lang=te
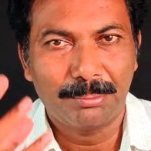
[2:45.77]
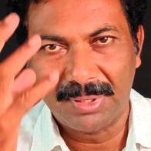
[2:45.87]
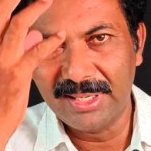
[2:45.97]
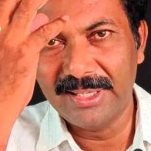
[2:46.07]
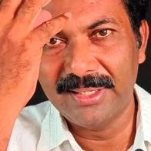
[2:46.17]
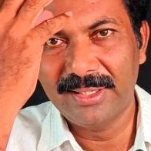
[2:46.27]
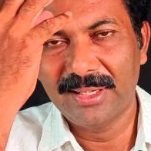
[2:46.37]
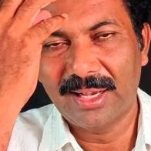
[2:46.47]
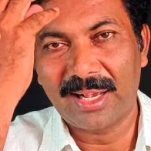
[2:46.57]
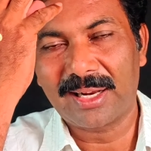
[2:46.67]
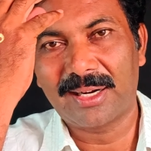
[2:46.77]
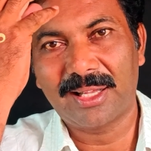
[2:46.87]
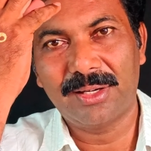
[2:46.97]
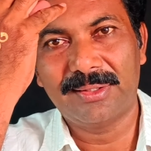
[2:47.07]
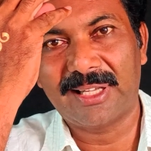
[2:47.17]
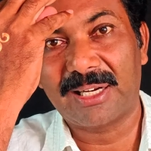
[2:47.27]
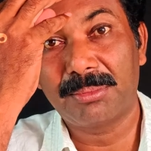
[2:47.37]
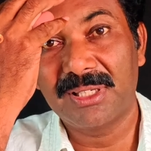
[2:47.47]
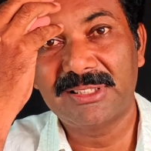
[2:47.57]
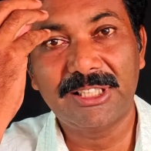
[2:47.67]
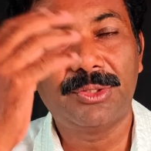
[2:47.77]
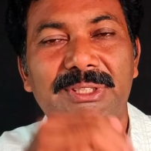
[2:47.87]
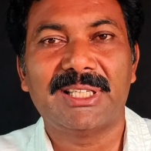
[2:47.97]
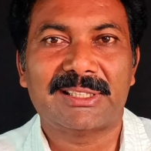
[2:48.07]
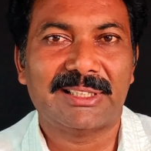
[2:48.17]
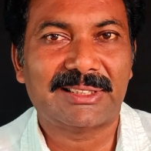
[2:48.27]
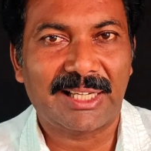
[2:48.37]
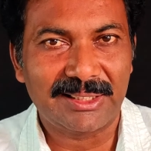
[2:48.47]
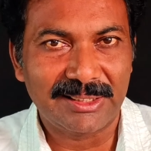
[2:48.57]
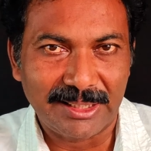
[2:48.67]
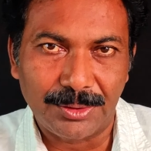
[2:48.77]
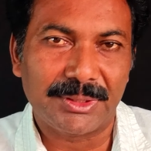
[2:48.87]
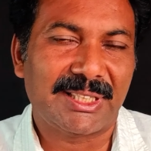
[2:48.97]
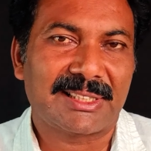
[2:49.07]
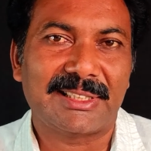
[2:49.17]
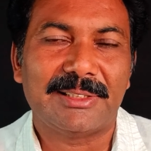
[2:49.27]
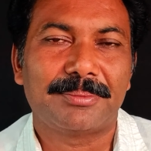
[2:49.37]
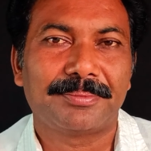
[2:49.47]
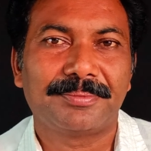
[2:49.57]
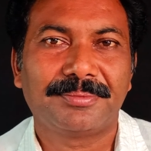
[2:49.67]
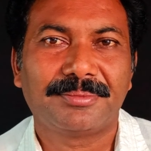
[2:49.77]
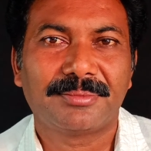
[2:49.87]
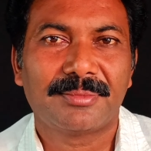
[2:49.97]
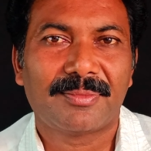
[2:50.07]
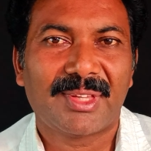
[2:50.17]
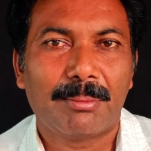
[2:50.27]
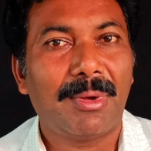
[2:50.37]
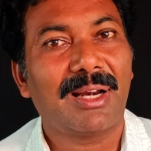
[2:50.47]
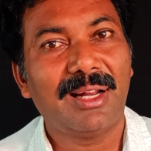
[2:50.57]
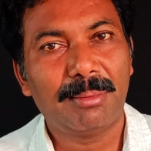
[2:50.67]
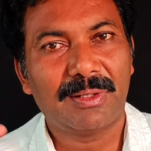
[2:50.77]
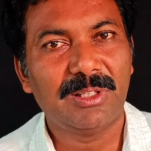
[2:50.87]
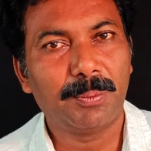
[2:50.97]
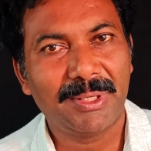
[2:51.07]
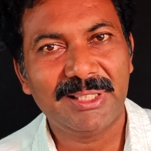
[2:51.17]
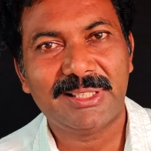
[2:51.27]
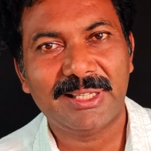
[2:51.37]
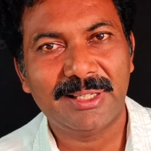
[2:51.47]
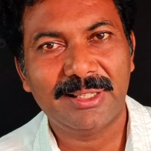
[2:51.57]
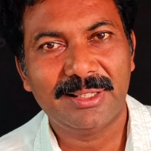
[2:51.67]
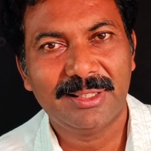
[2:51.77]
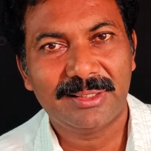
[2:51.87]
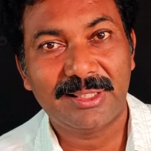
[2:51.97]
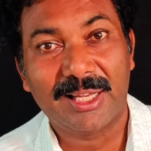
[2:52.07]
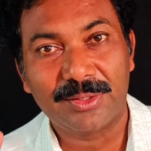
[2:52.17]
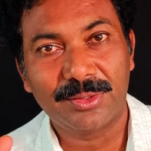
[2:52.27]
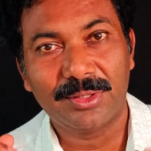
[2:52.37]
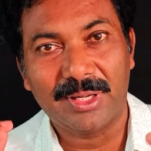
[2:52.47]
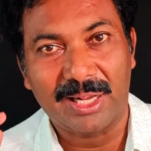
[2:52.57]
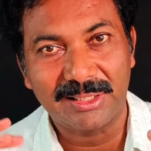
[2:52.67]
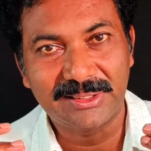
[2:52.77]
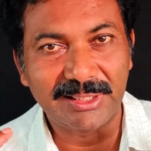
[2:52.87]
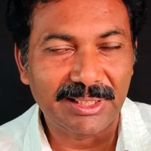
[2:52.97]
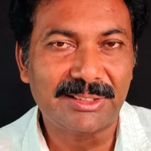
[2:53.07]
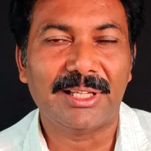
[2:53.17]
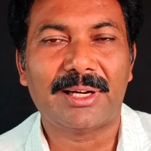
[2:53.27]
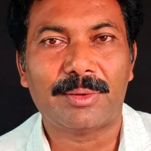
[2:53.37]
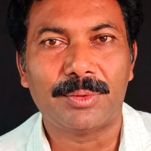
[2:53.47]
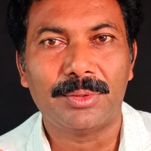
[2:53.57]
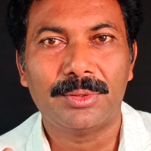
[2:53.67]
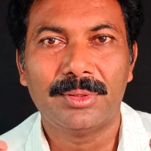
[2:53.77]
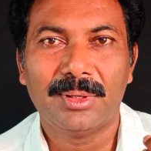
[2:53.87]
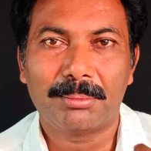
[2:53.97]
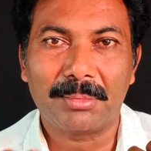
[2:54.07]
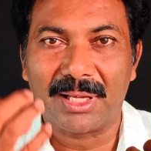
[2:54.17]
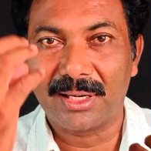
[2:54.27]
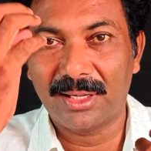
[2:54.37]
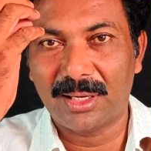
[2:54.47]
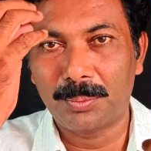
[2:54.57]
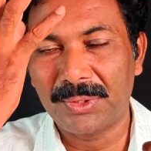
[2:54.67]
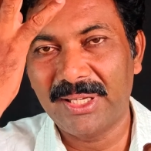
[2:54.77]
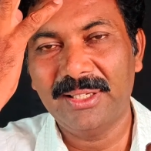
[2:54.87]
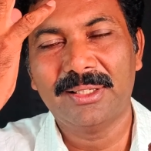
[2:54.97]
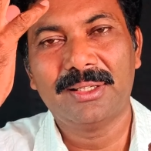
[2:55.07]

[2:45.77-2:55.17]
మళ్ళీ ఆ కణాలు నార్మల్ స్థితికి వచ్చేస్తాయి సహజ స్థితికి వచ్చేస్తాయి మరలా మనం ఎప్పుడైతే ధ్యానంలో ఆ స్థితికి చేరామో మరలా అప్పుడే